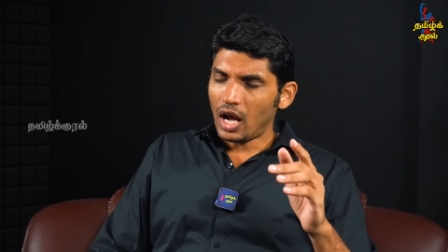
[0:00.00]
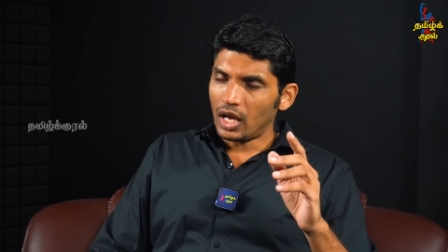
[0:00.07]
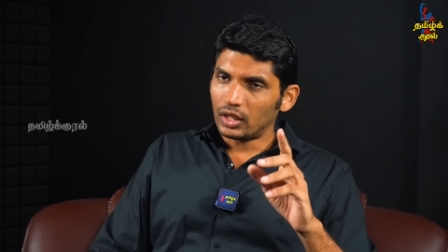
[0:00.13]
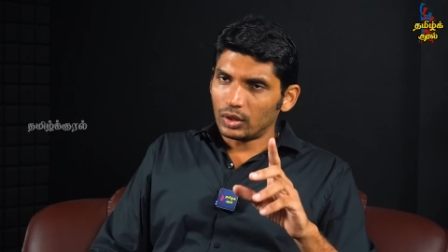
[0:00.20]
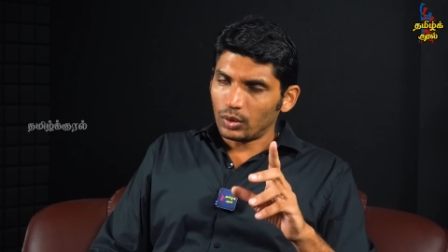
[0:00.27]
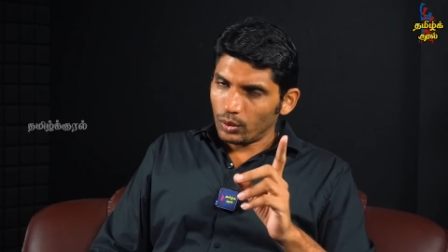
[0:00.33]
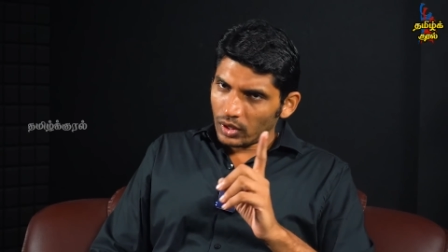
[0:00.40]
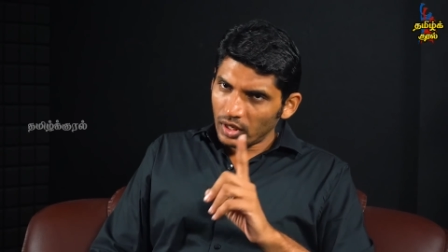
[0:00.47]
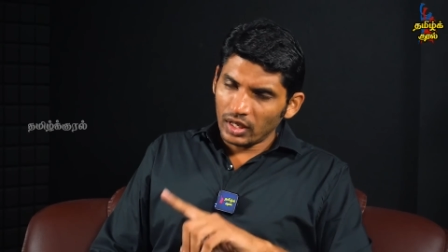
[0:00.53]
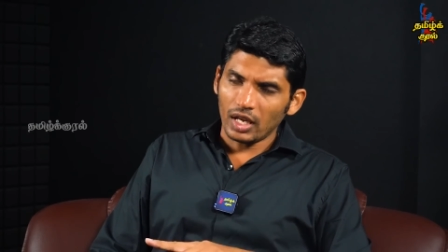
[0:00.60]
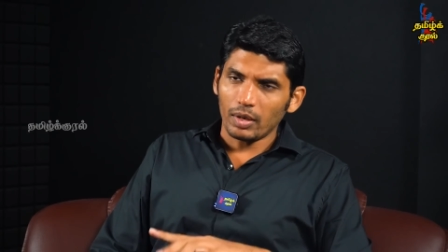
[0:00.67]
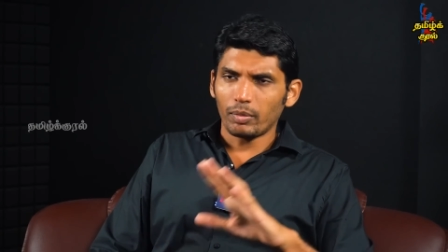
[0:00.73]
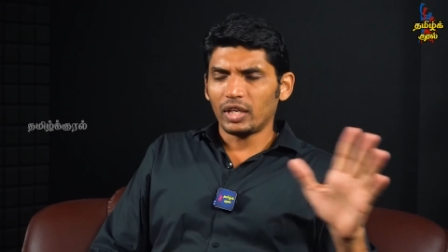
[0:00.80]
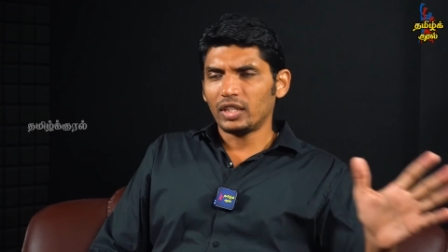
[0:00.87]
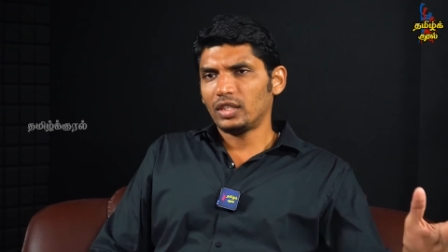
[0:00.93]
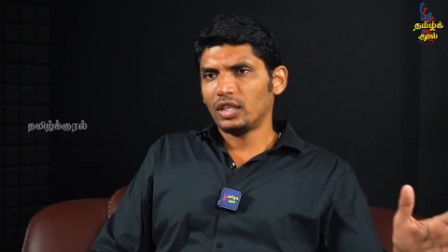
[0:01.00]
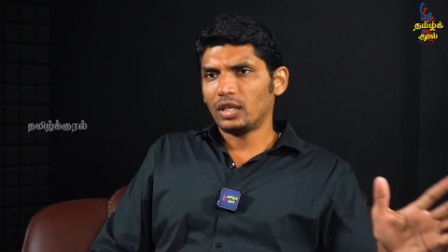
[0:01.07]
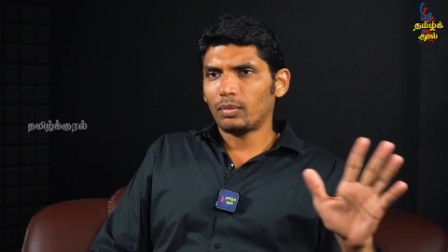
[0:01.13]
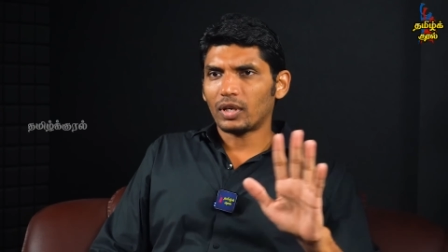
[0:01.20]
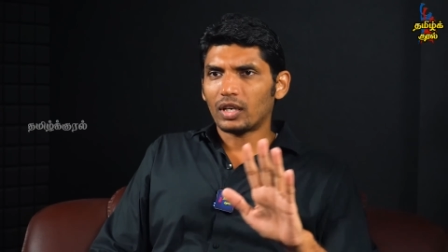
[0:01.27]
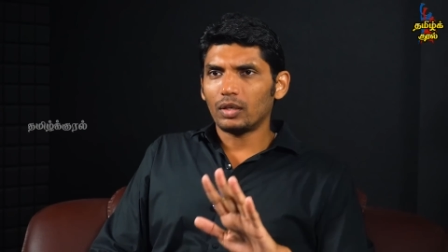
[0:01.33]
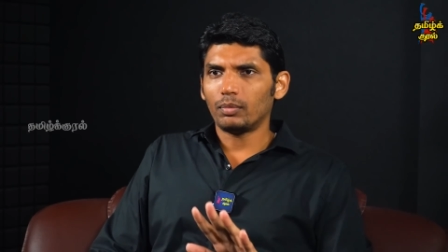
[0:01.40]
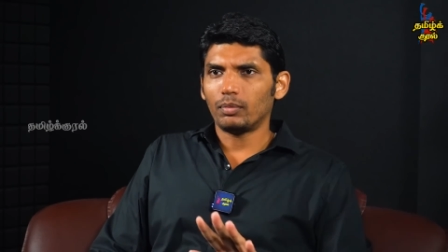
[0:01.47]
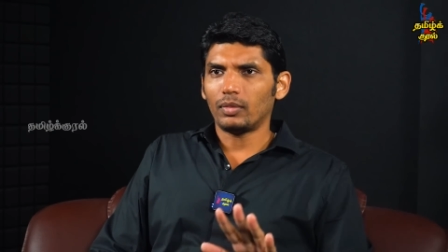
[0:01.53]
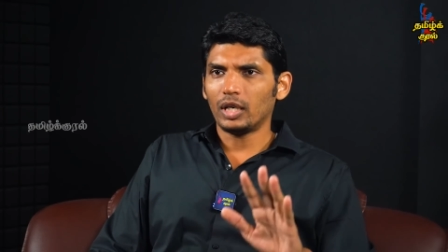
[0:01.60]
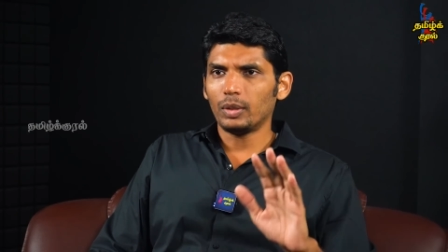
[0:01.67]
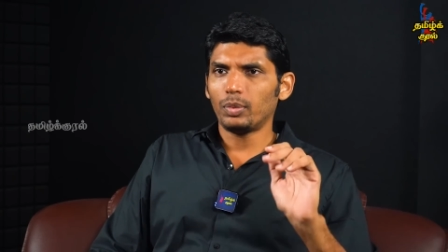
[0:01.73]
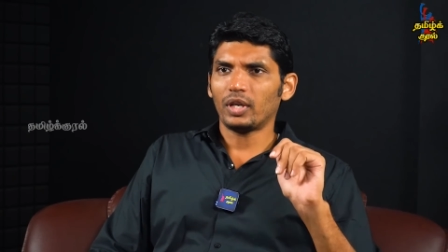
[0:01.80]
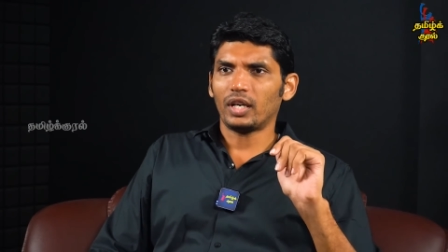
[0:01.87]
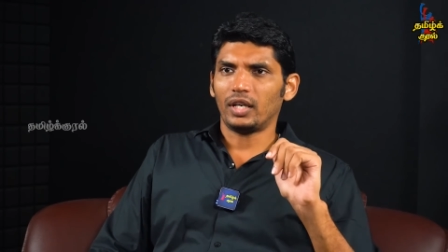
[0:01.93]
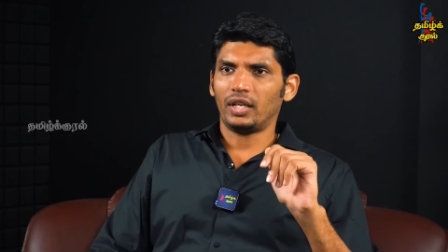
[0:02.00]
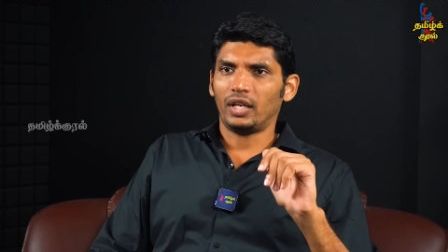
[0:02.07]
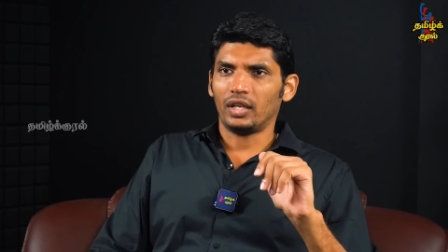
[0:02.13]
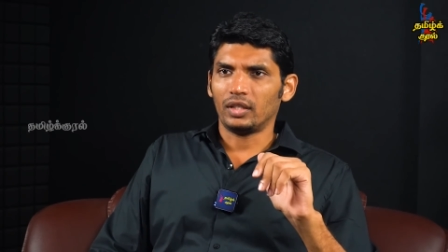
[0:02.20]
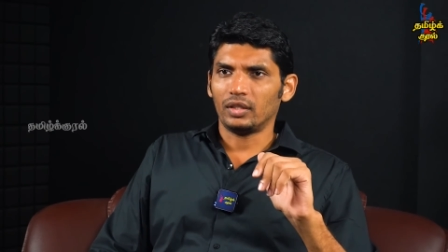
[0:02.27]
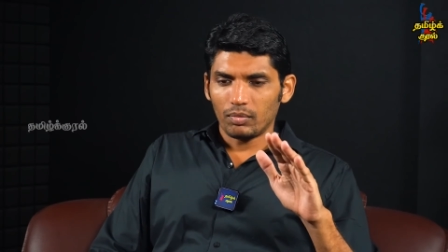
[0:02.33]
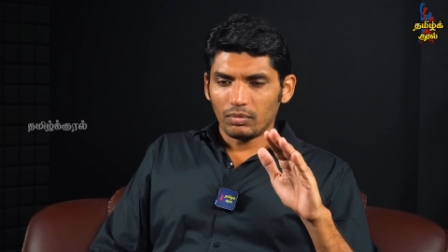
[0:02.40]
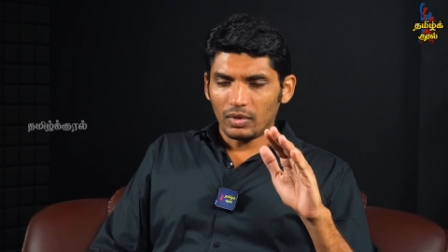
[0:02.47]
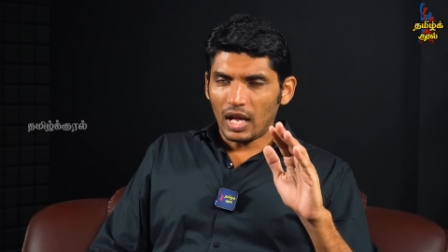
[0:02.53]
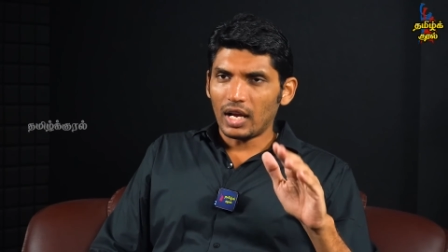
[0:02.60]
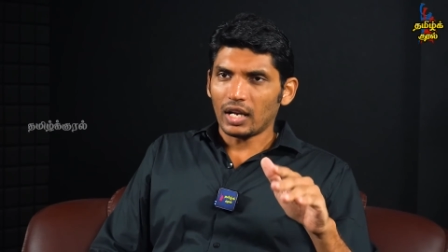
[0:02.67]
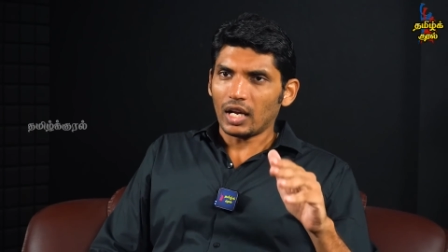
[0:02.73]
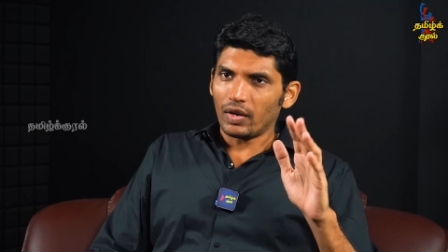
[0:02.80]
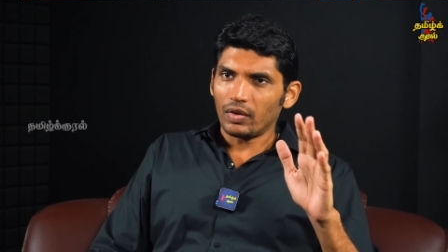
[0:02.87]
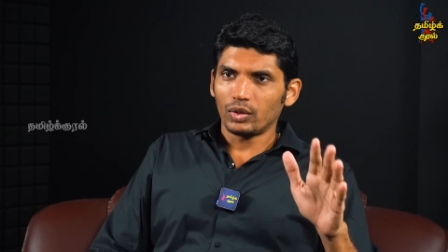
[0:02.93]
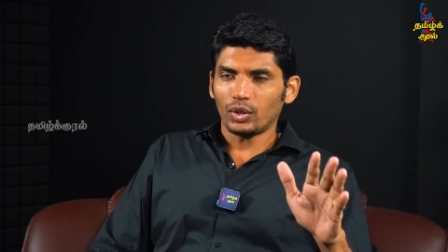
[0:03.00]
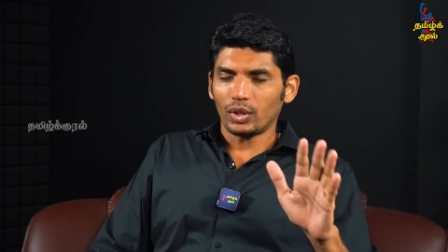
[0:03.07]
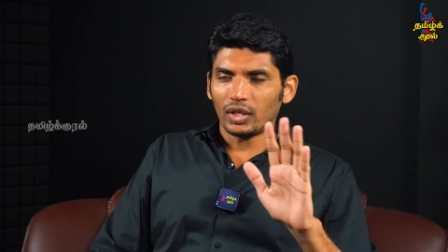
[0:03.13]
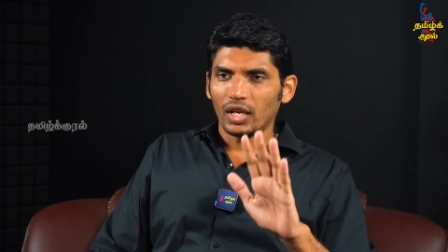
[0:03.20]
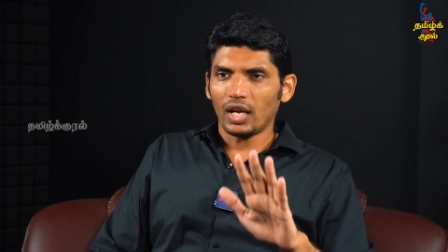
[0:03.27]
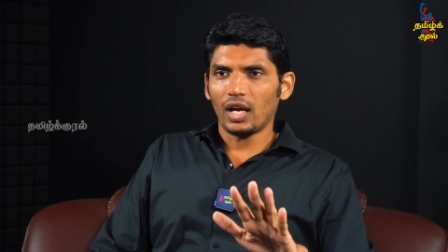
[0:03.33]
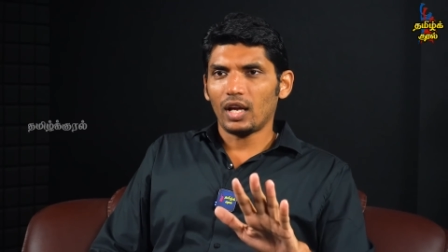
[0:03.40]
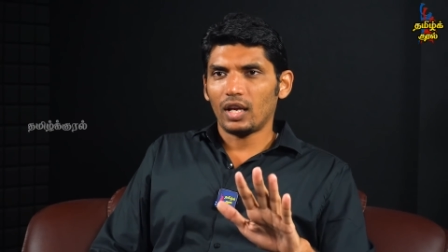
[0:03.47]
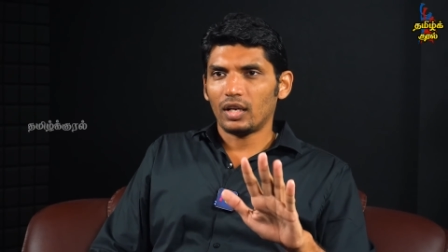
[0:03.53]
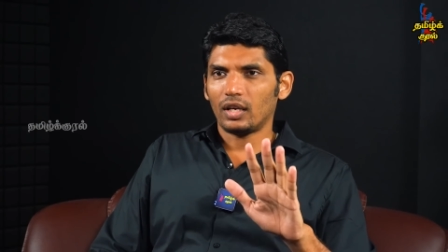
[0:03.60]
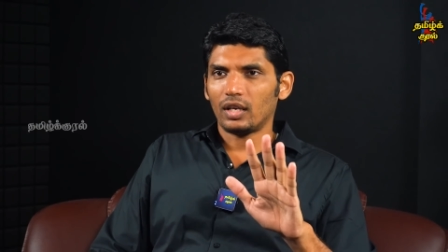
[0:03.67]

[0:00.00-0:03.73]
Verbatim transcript: அதுக்கு உடனே மைத்தியின மக்கள் மன்னிப்பு கேட்டாங்க நாகாவை தொட்டால்